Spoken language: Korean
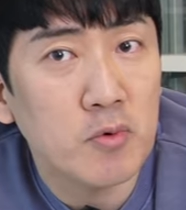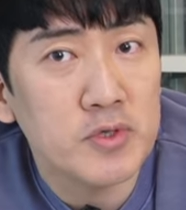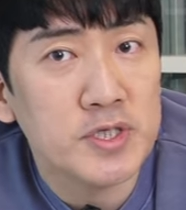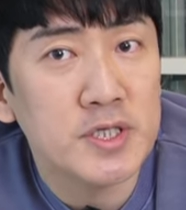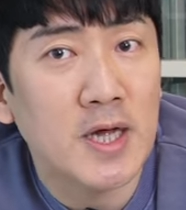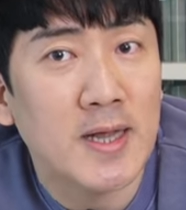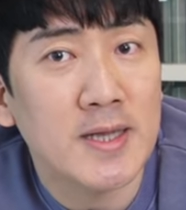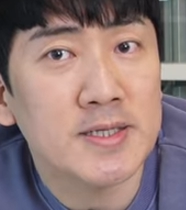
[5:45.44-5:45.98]

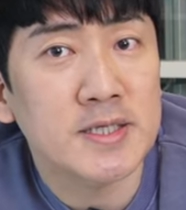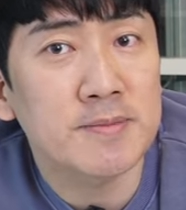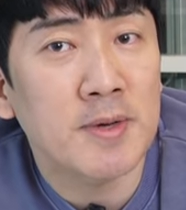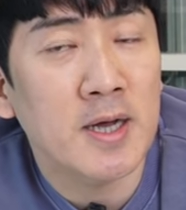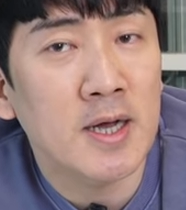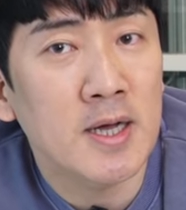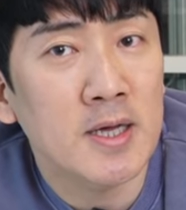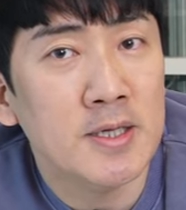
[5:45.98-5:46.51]
보지는
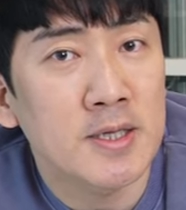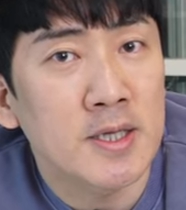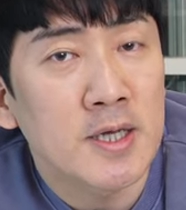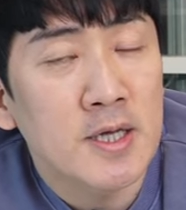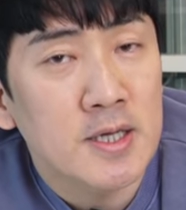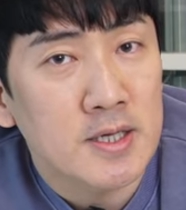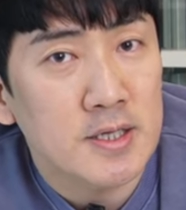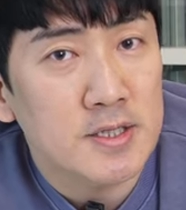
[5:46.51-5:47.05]
않았지만
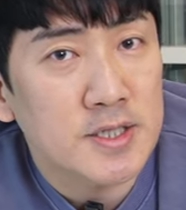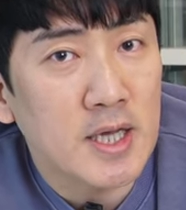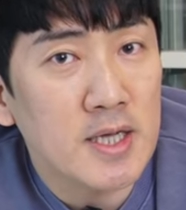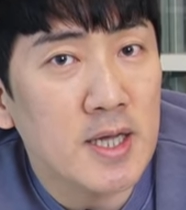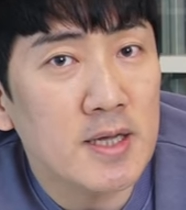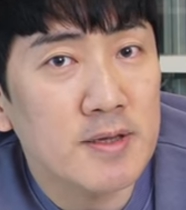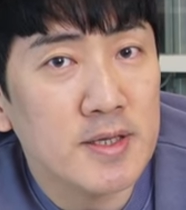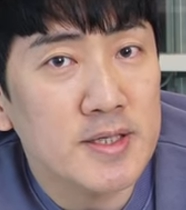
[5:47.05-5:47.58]
그
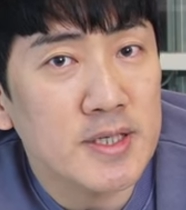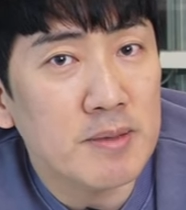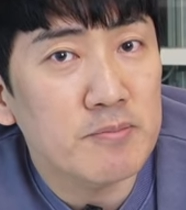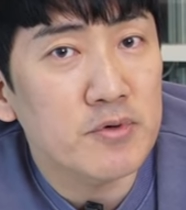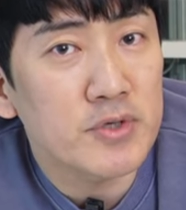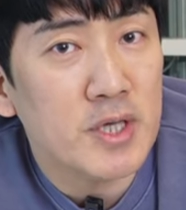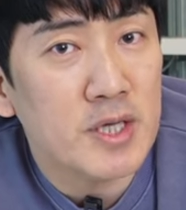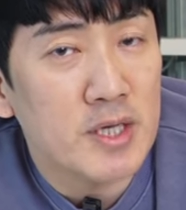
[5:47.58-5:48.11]
제이엔디
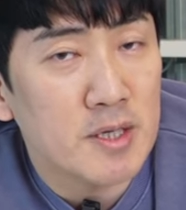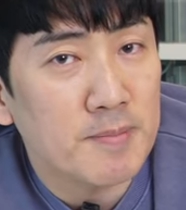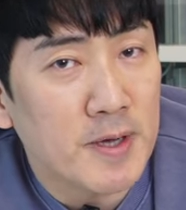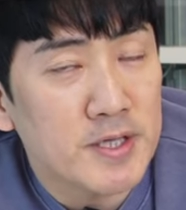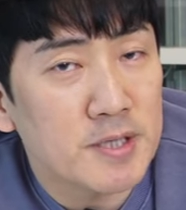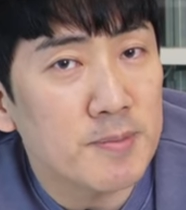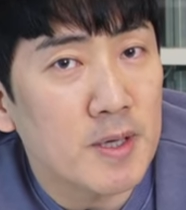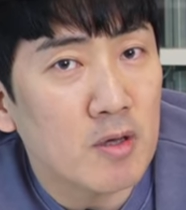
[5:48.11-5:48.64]
삼분의 일
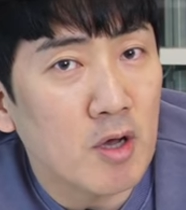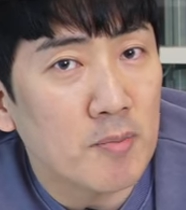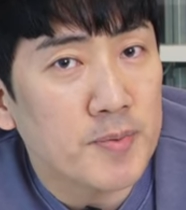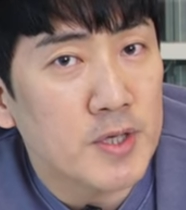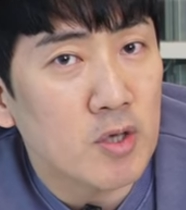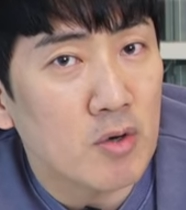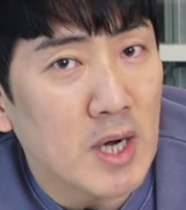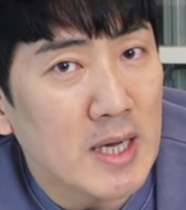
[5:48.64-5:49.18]
배트맨과
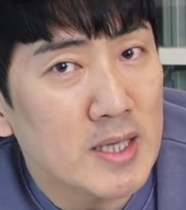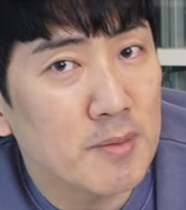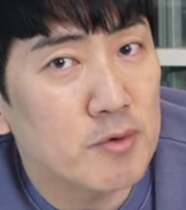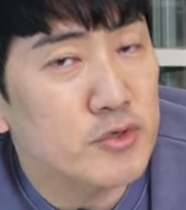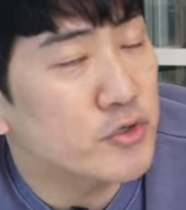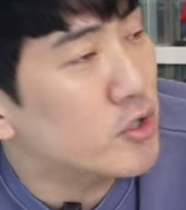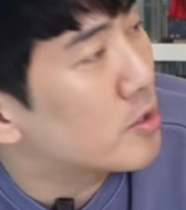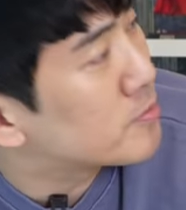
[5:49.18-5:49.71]
비교를 안
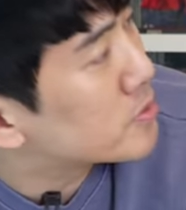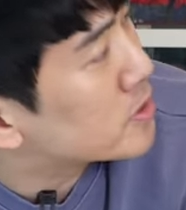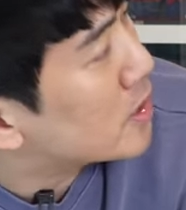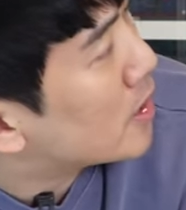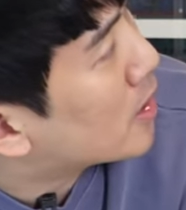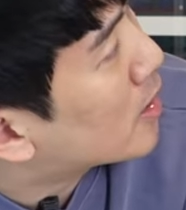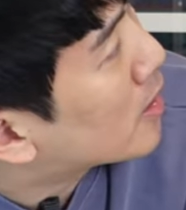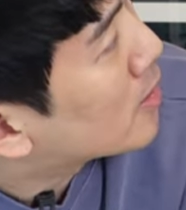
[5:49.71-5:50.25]
해볼 수가
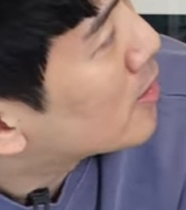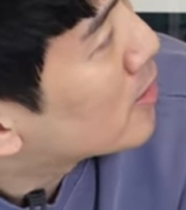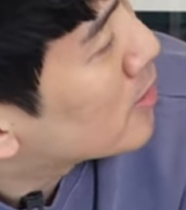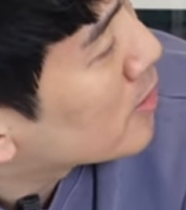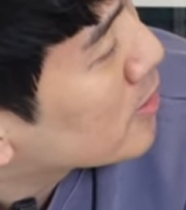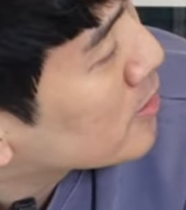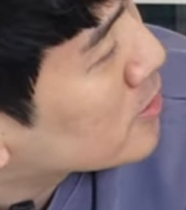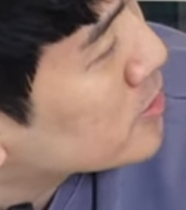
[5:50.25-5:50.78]
없는데,
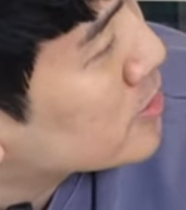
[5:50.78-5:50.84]
그